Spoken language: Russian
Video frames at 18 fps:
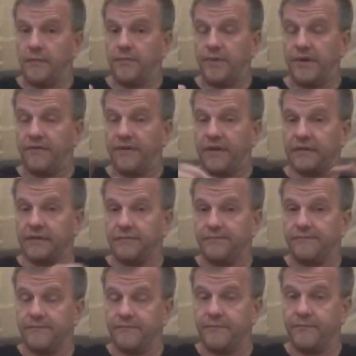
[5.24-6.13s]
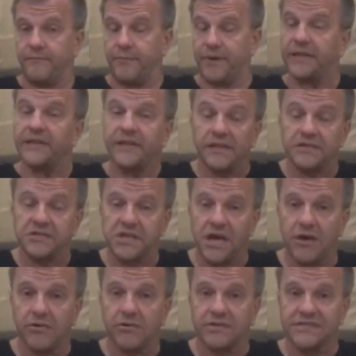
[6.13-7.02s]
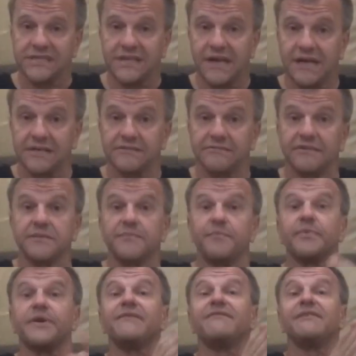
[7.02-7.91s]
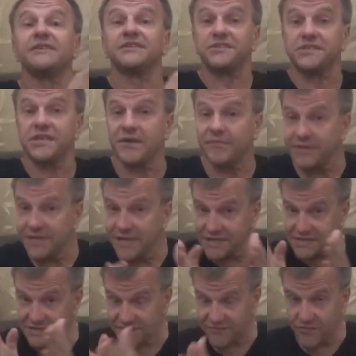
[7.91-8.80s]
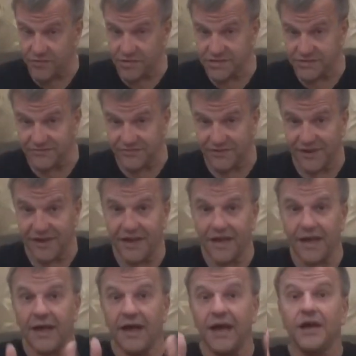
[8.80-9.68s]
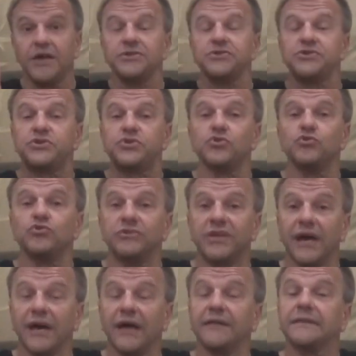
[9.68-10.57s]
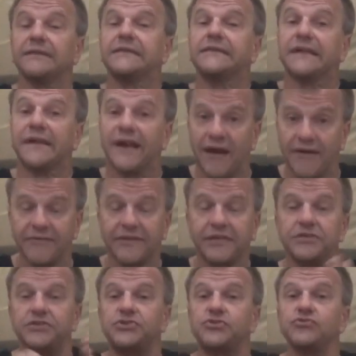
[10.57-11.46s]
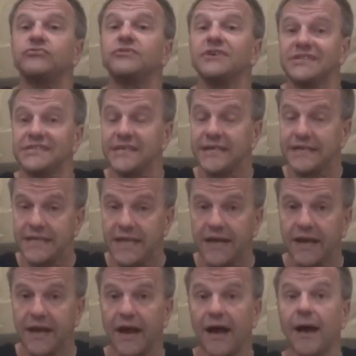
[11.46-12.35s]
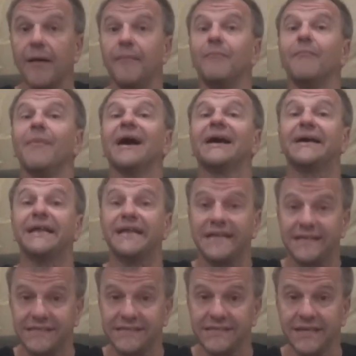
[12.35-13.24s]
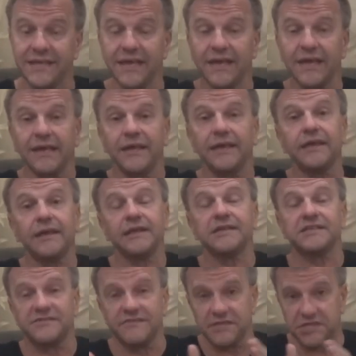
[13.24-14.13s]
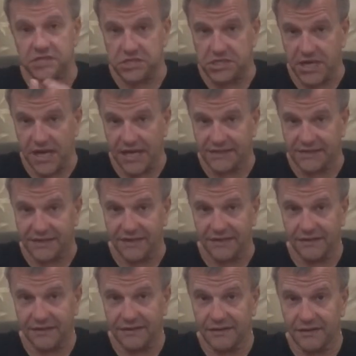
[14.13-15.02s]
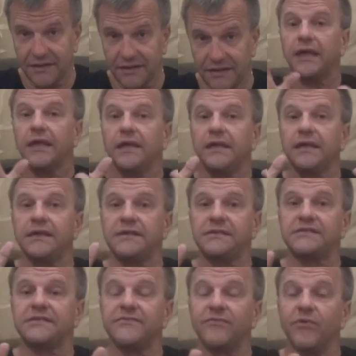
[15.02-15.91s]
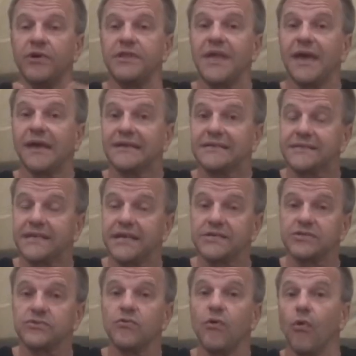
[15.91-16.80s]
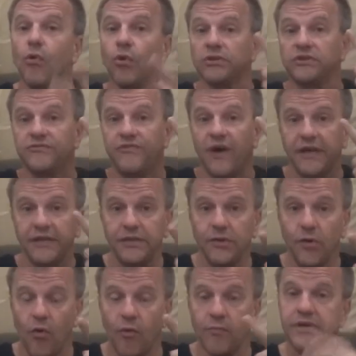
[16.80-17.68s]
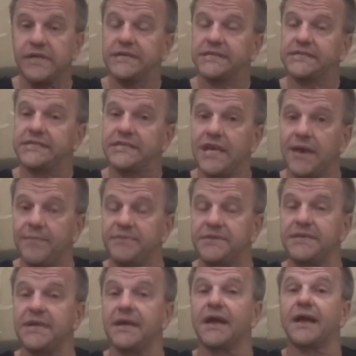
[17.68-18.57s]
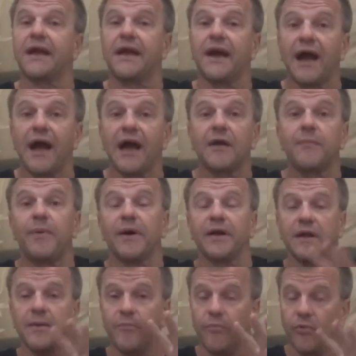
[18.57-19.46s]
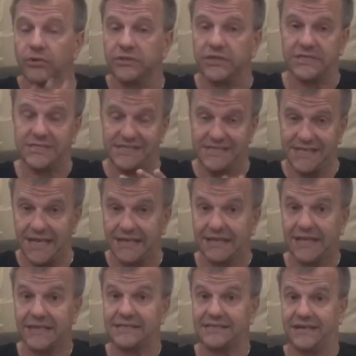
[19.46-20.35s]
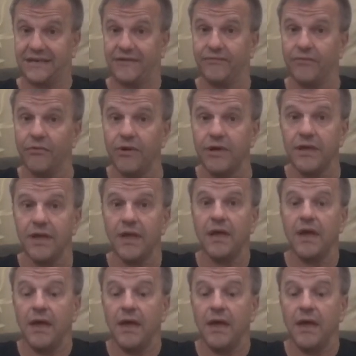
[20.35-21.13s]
Привет! Продолжаю рассказывать про волшебные свойства чудо травки, чудо сорняка, макрицы или звездчатки. И сегодня я расскажу о двойном рецепте, как поработать с этой травой,